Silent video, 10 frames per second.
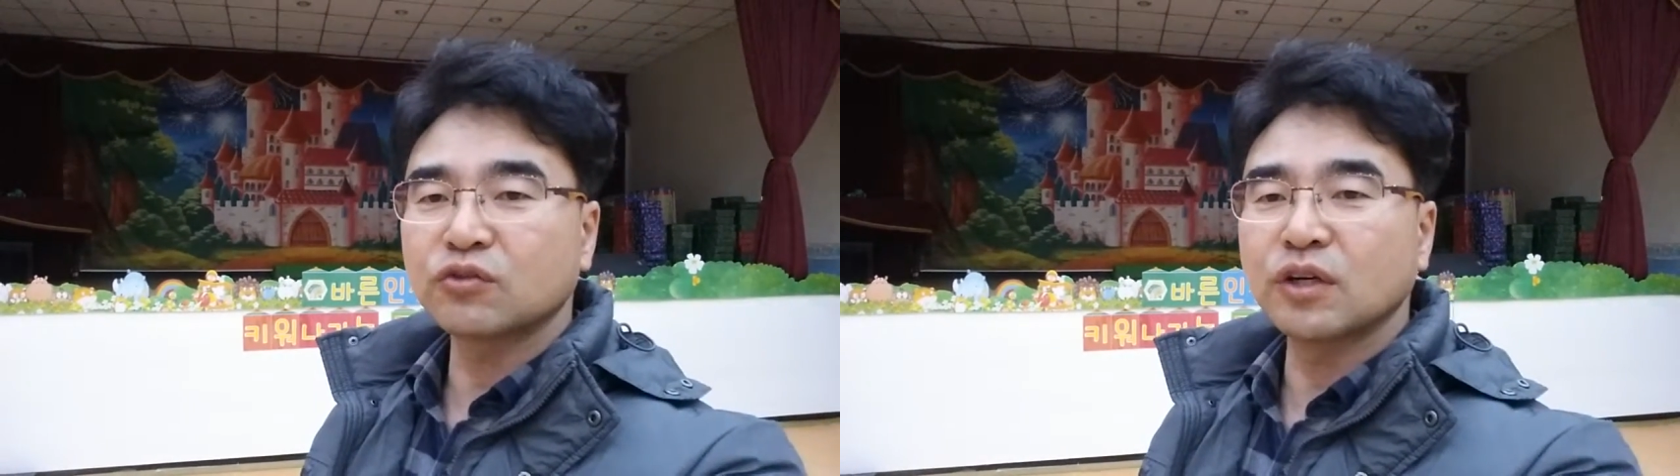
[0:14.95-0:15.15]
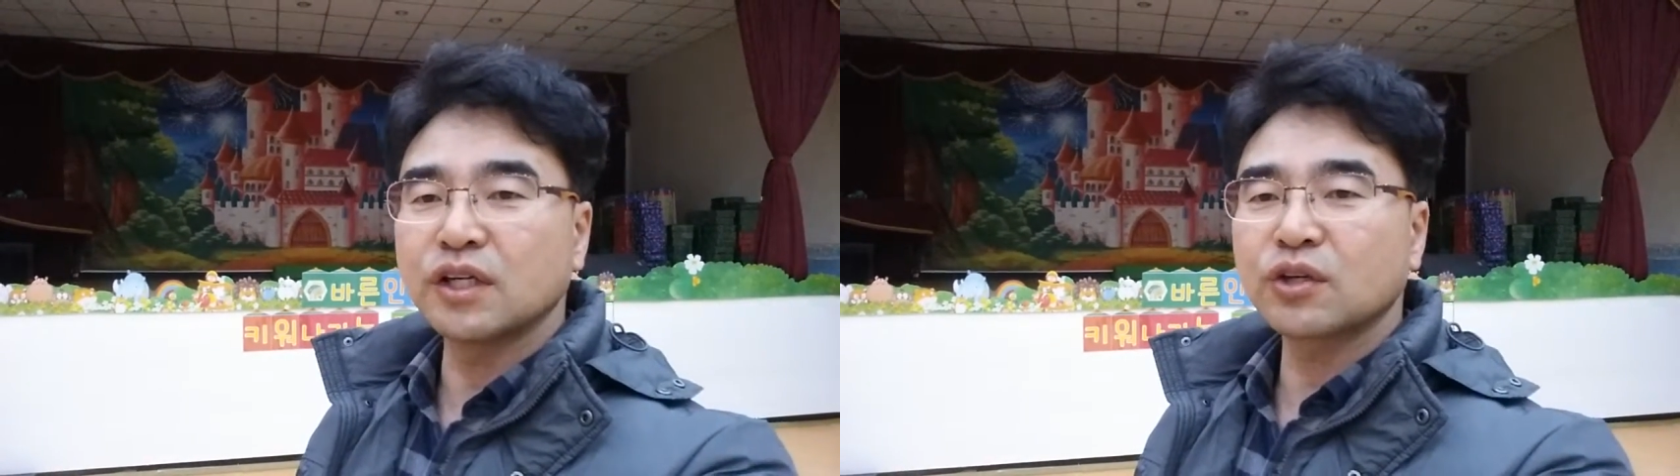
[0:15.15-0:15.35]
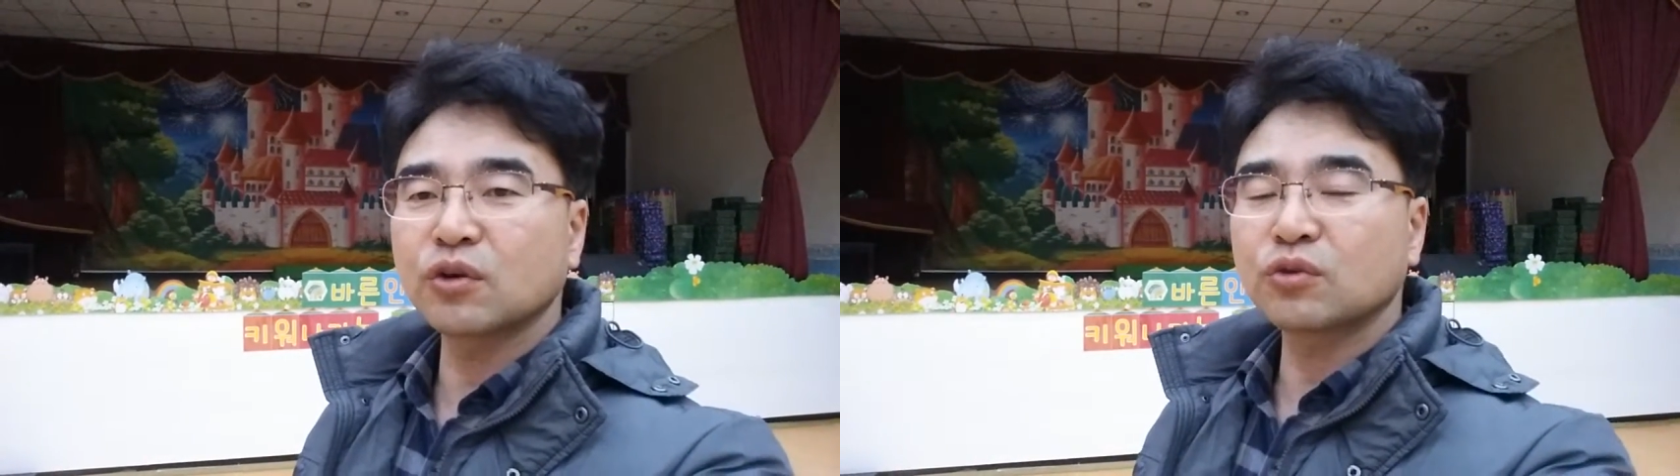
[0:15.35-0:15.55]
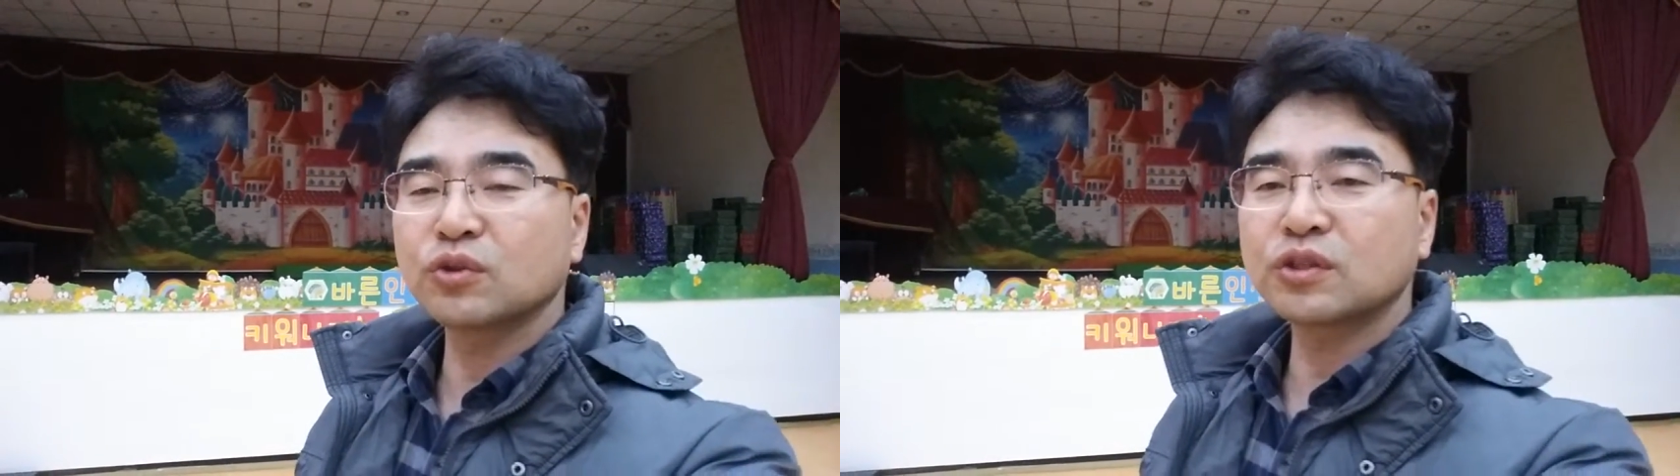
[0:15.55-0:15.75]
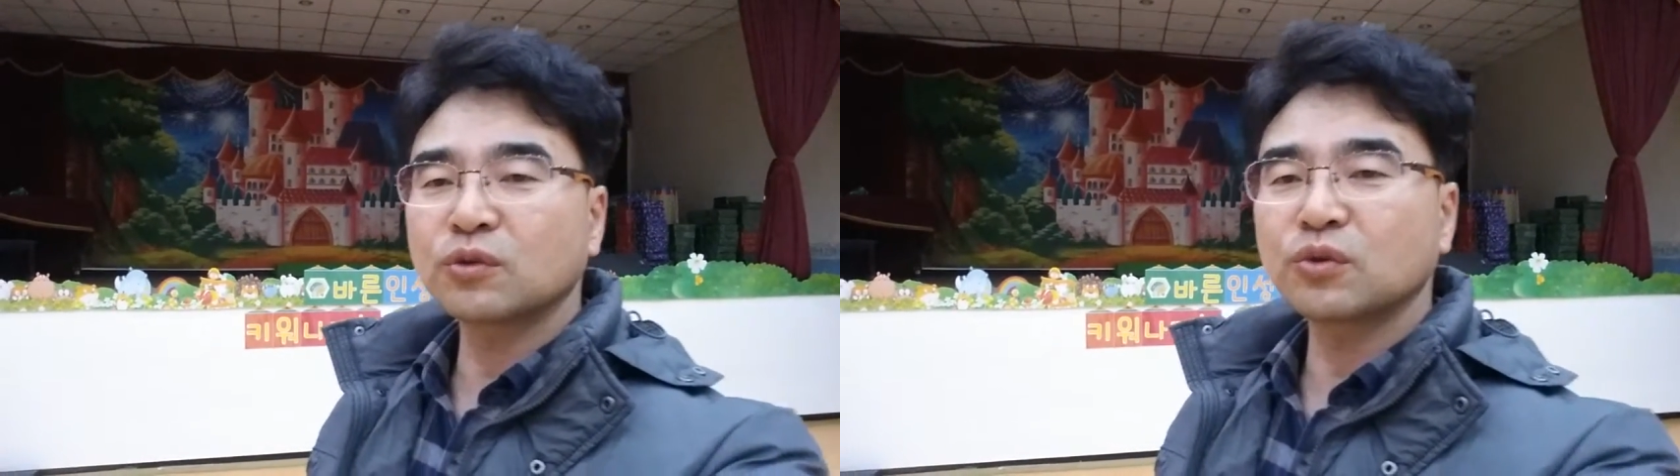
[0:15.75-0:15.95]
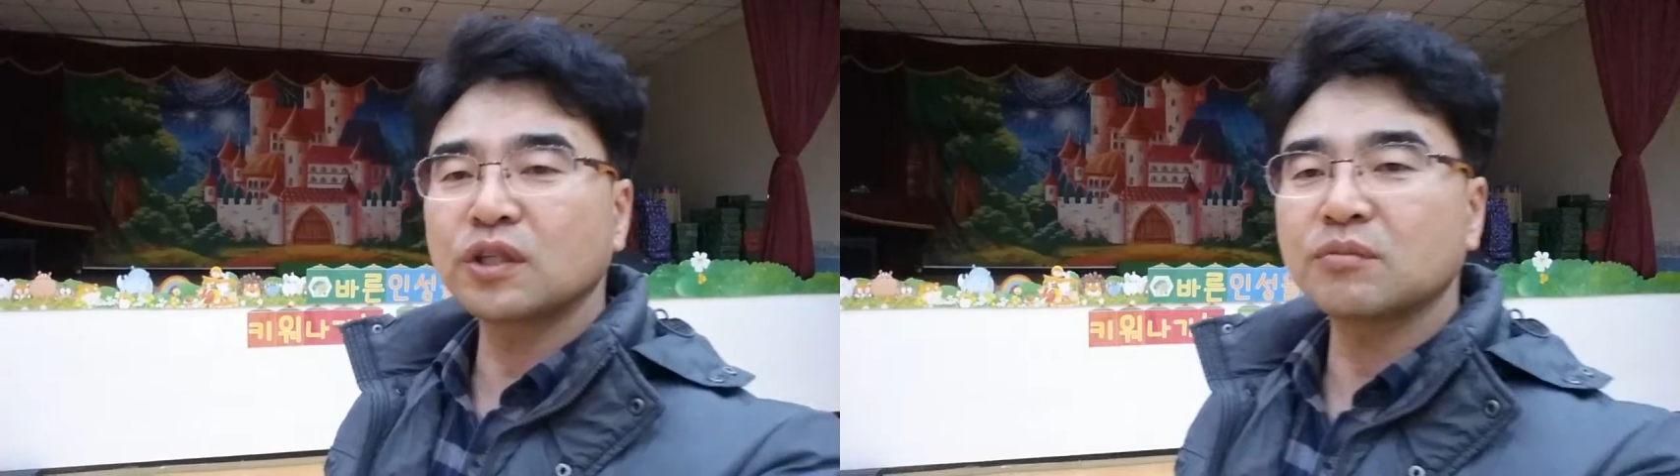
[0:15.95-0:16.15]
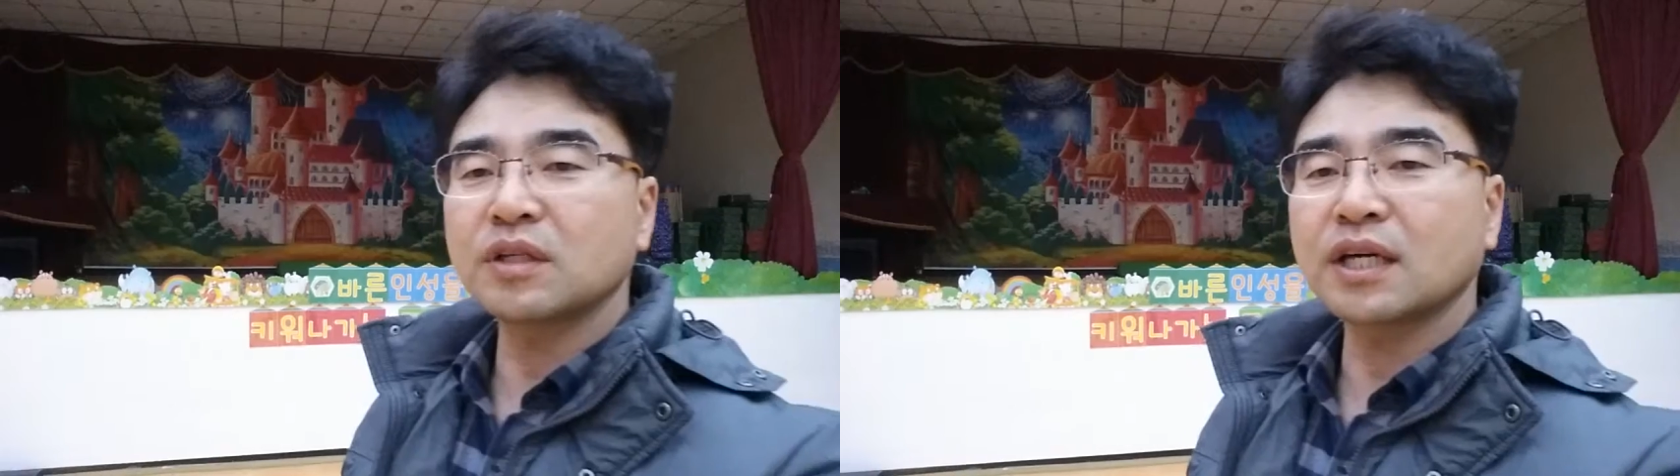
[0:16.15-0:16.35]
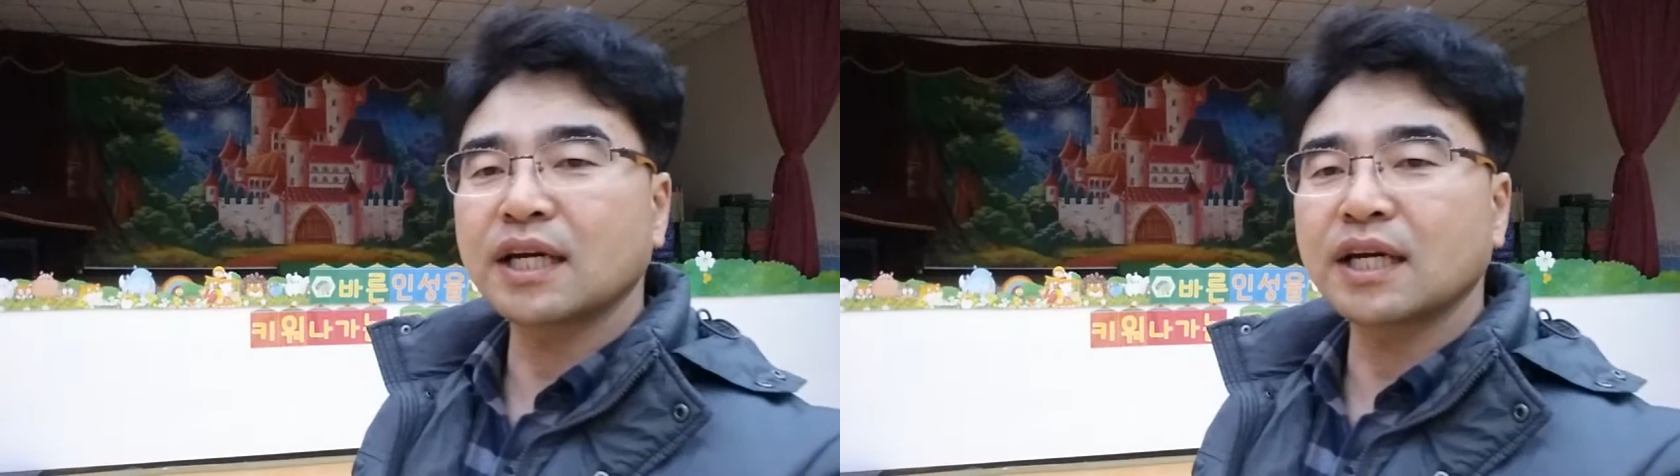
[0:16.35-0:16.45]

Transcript: 9월 2교구 성도님들